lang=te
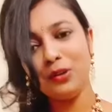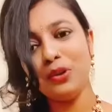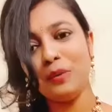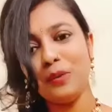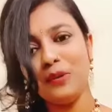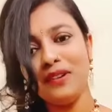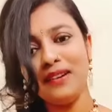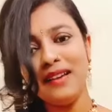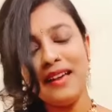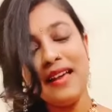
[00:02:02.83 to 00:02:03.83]
దూరము
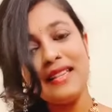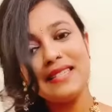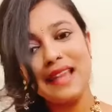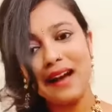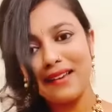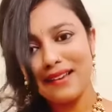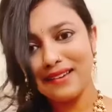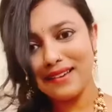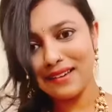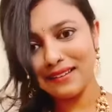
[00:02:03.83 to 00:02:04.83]
సాగే ఈ
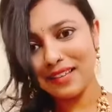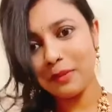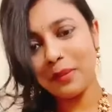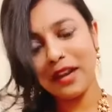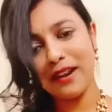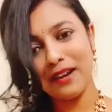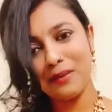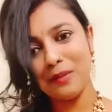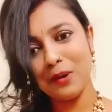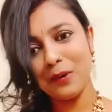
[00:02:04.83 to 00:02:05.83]
నిరంతర
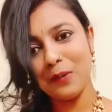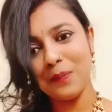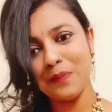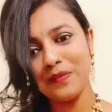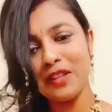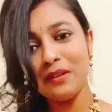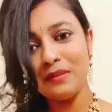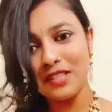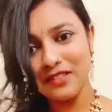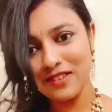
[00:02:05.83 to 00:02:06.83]
ప్రయాణంలో
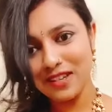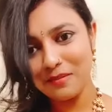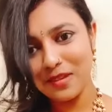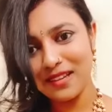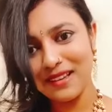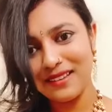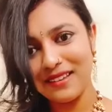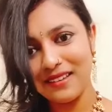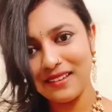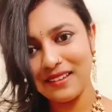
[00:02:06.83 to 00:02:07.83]
చివరికి మిగిలేది
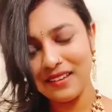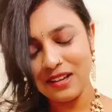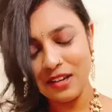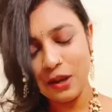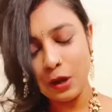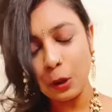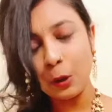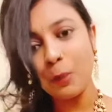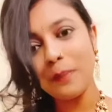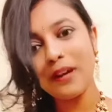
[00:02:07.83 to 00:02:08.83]

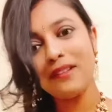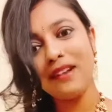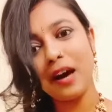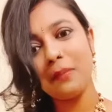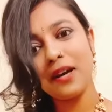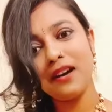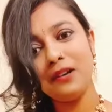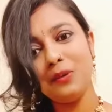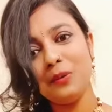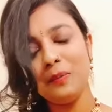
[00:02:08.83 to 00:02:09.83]
గుప్పెడు జ్ఞాపకాలు
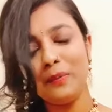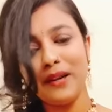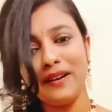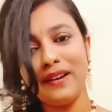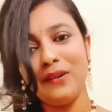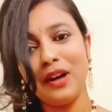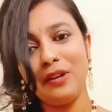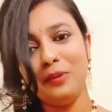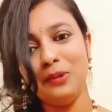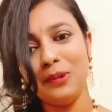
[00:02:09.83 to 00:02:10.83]
పిడికెడు
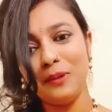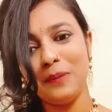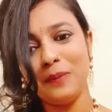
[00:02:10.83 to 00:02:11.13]
అనుభూతులు